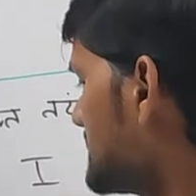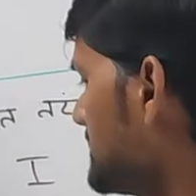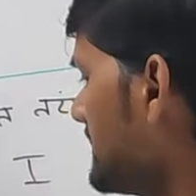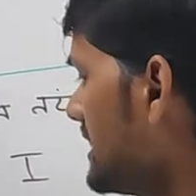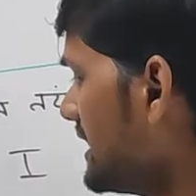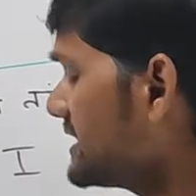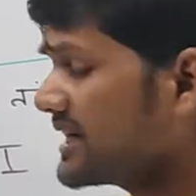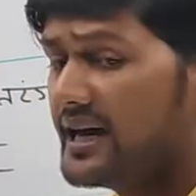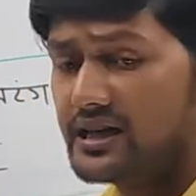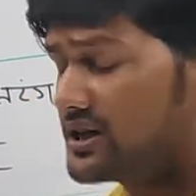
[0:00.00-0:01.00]
सबसे पहले
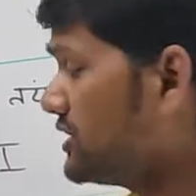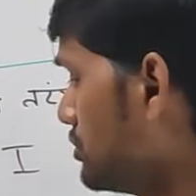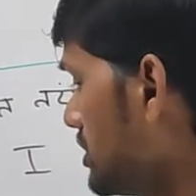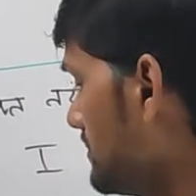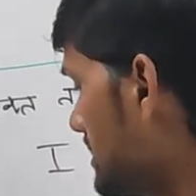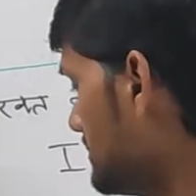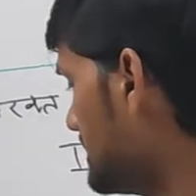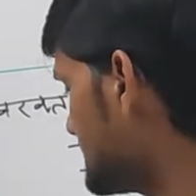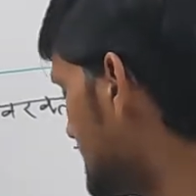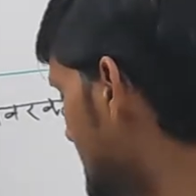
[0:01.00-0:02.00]
इच्छाएं करती होगी मन
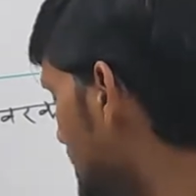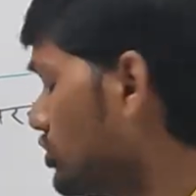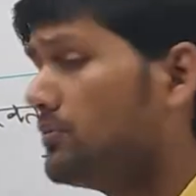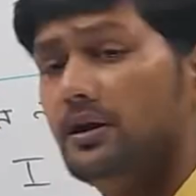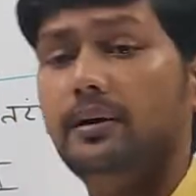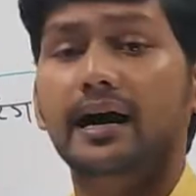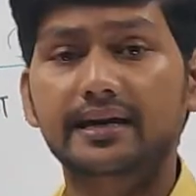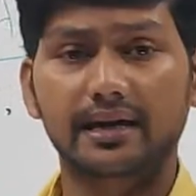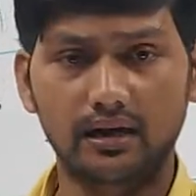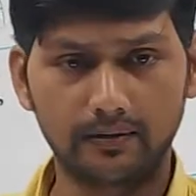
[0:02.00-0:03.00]
में सर रेडियो वेव
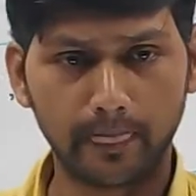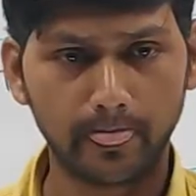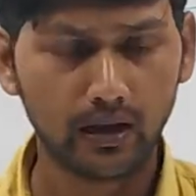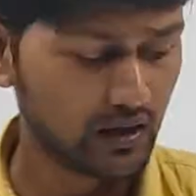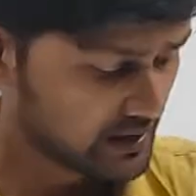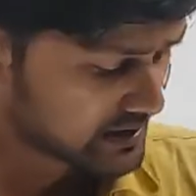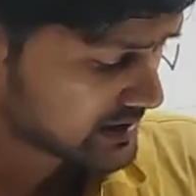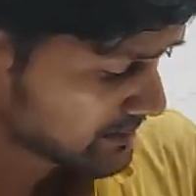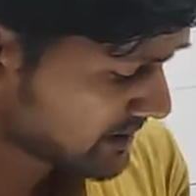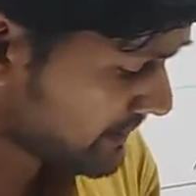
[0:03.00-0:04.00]
है क्या तो
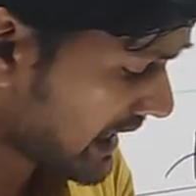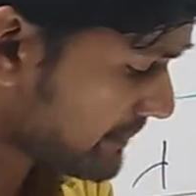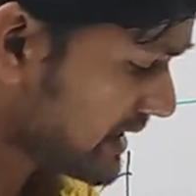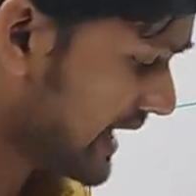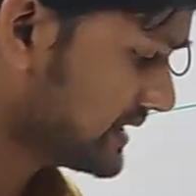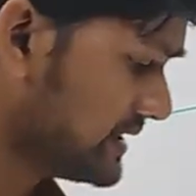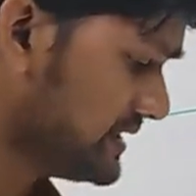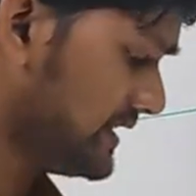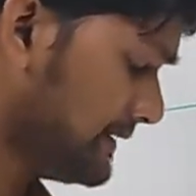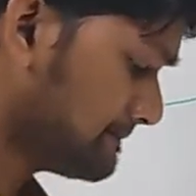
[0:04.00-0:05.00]
सबसे पहले आप ध्यान
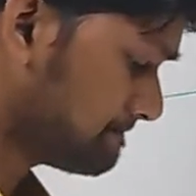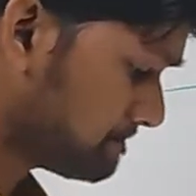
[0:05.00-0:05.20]
दीजिए